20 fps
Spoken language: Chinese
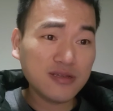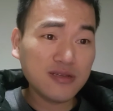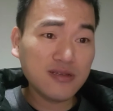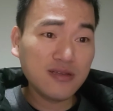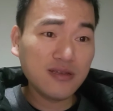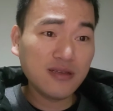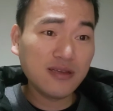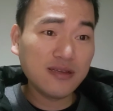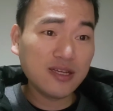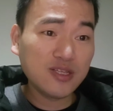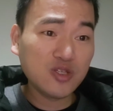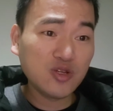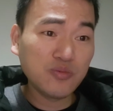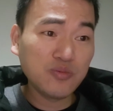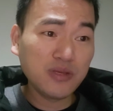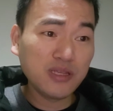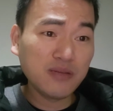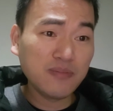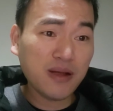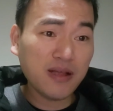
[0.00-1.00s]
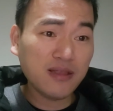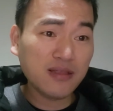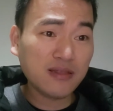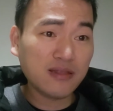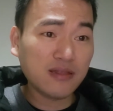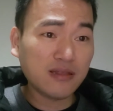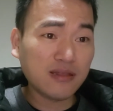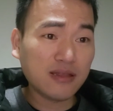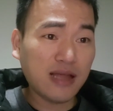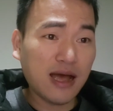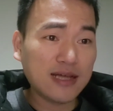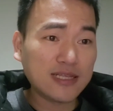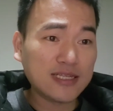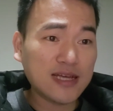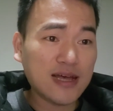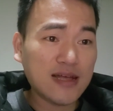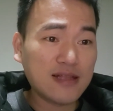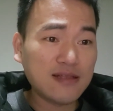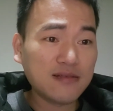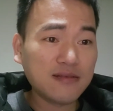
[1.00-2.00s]
你，人家球迷就把你打
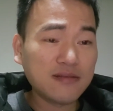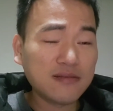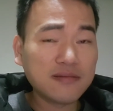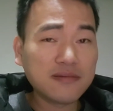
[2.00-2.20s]
残，